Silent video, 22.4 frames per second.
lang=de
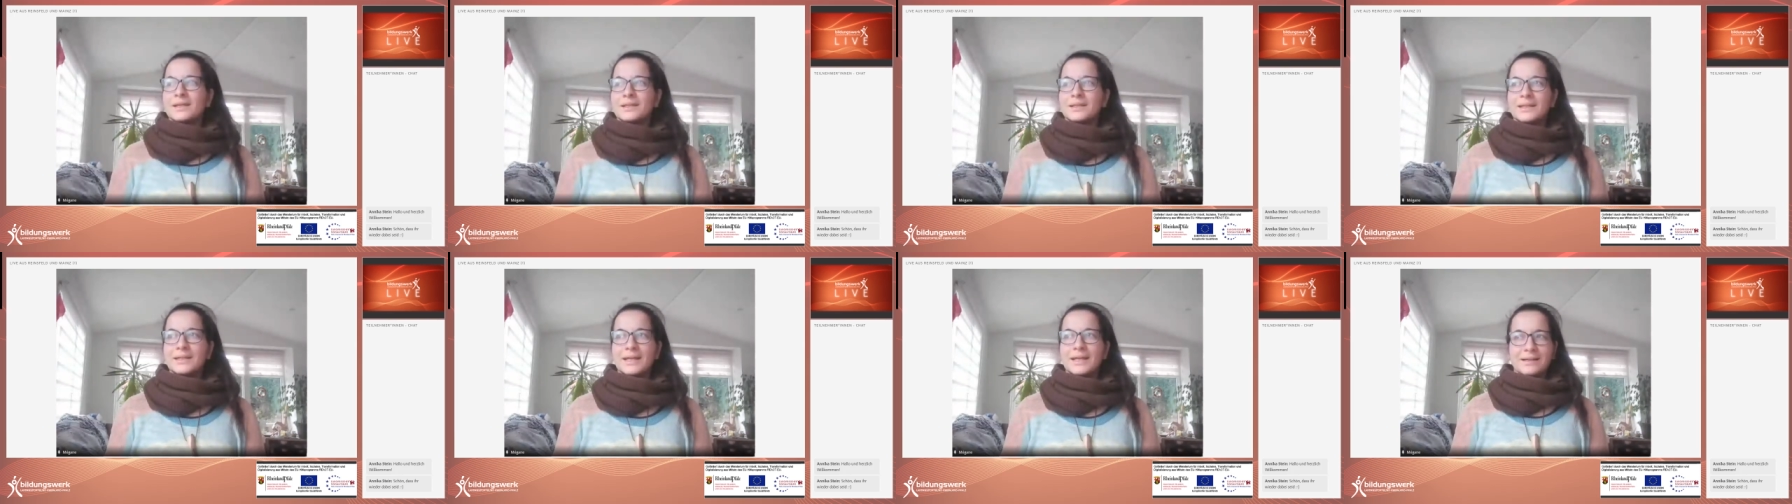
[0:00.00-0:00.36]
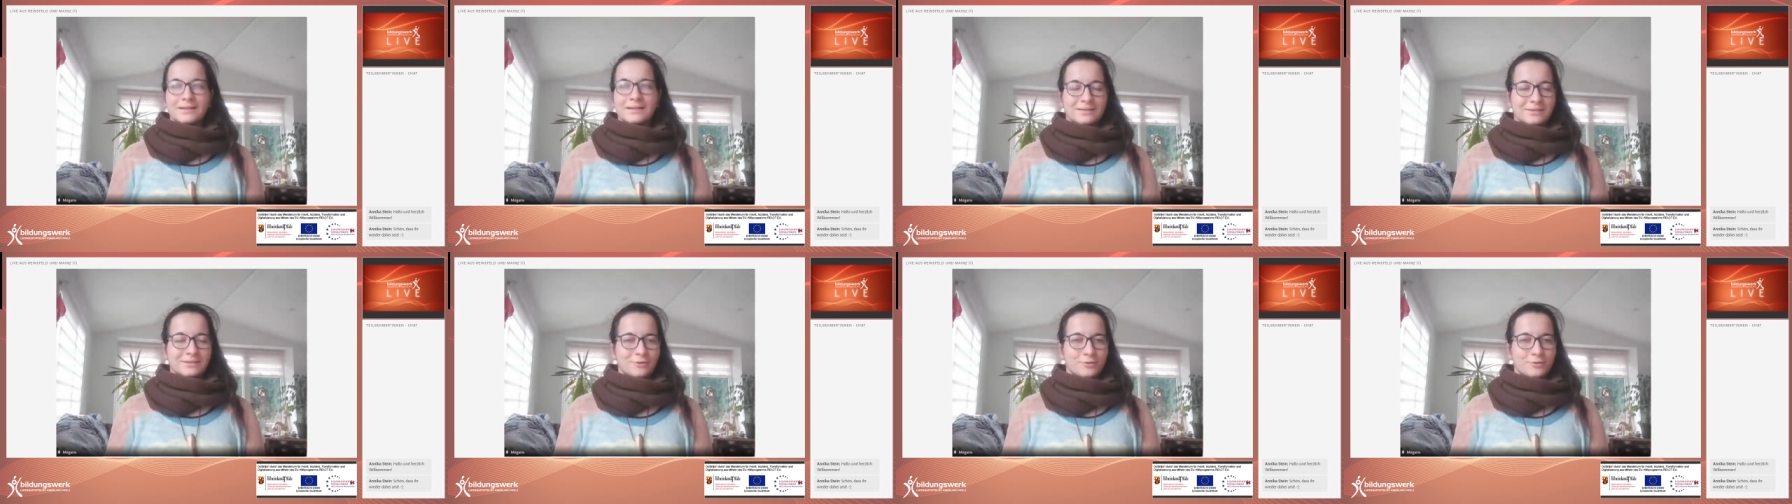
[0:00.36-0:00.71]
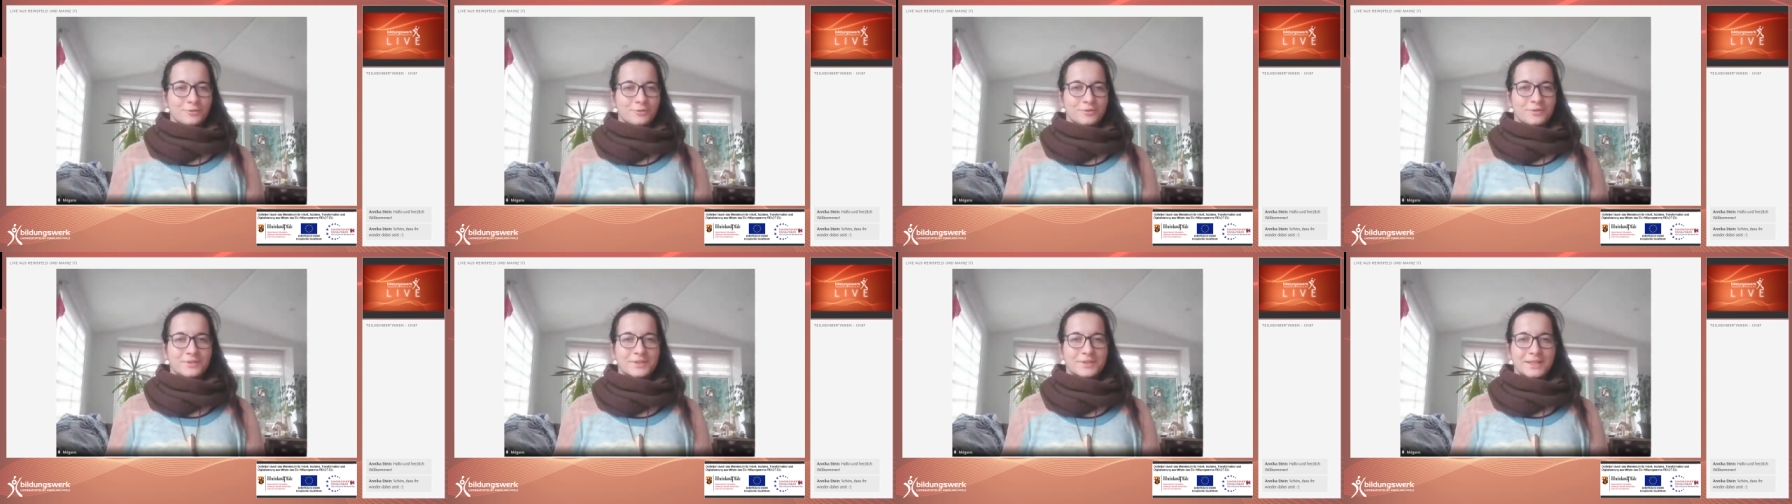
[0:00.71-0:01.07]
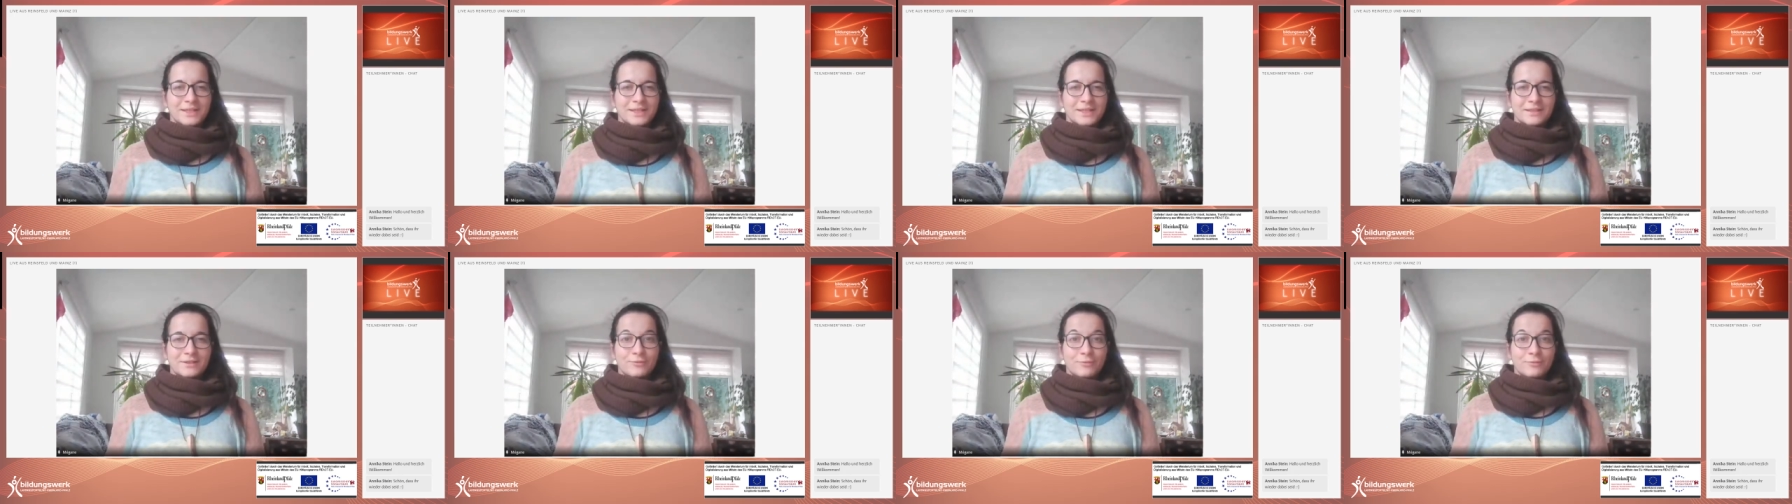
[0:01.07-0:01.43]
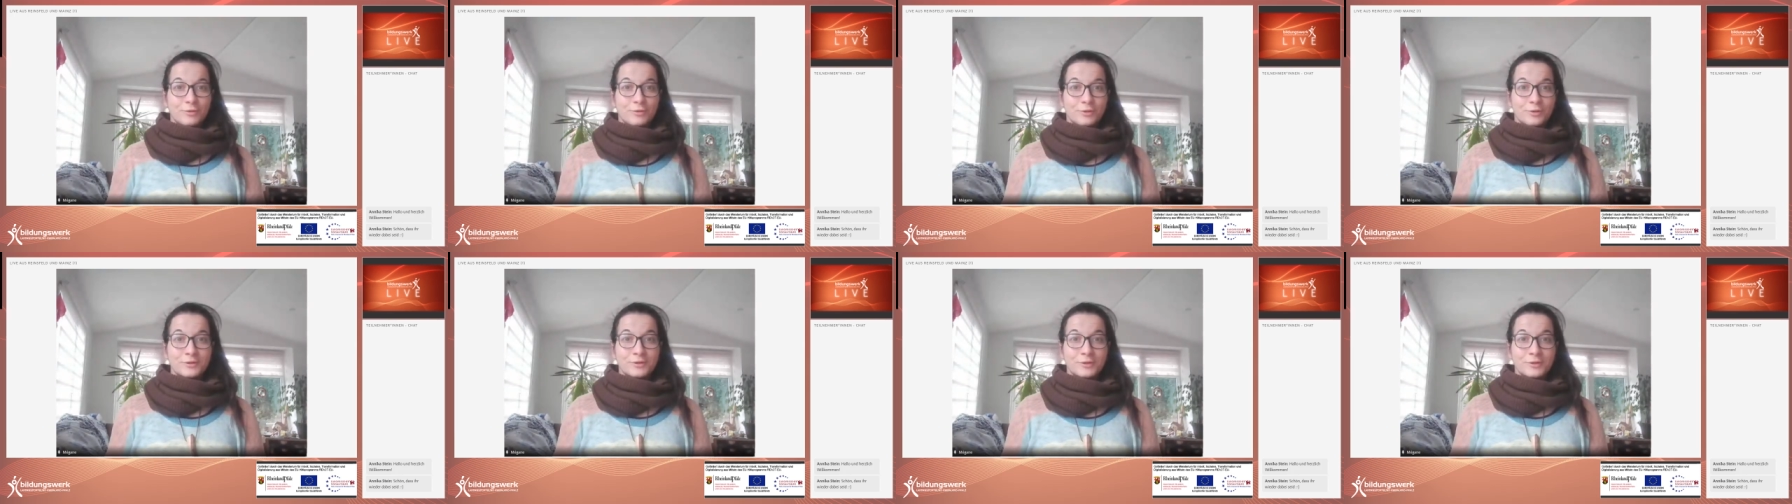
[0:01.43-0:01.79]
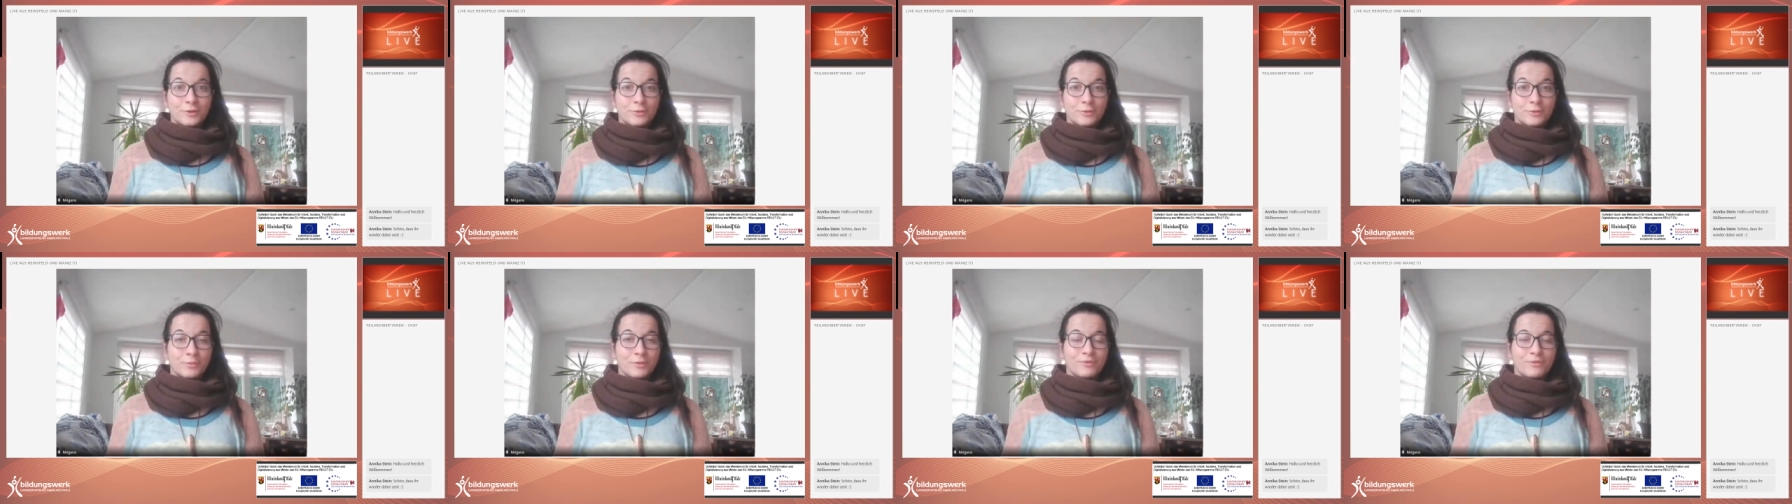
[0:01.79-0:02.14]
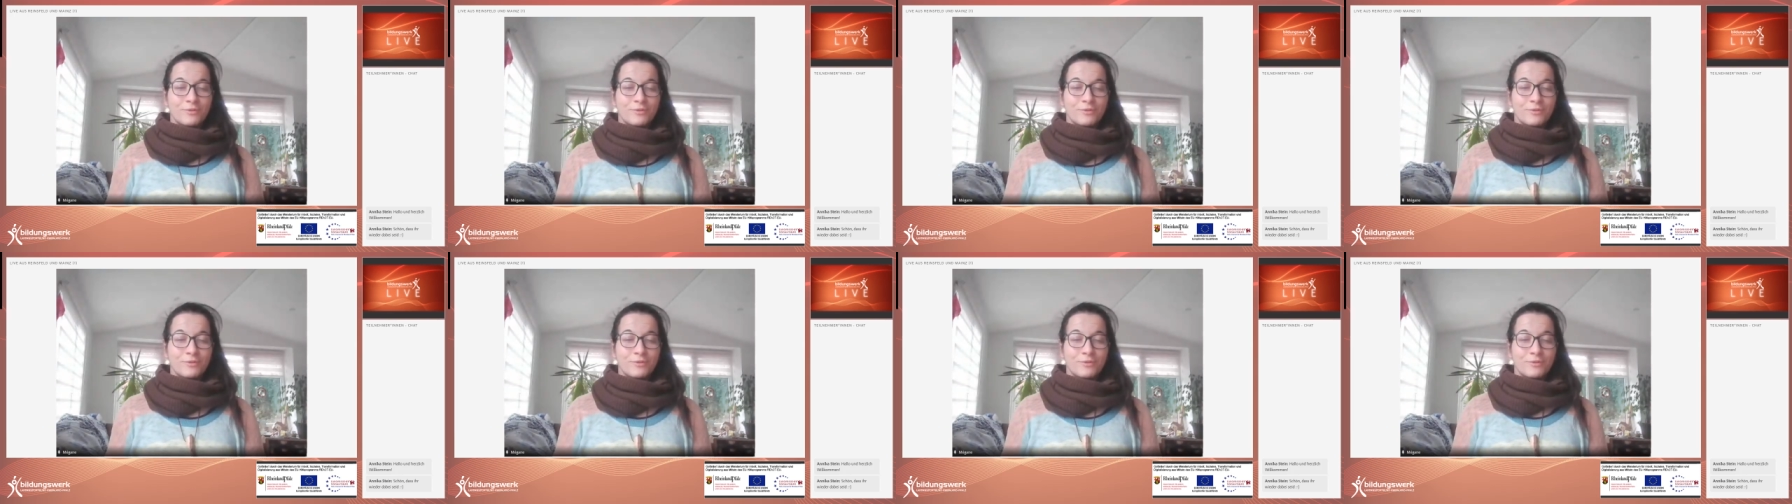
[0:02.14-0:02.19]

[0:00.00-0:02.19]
ja, und ich würde,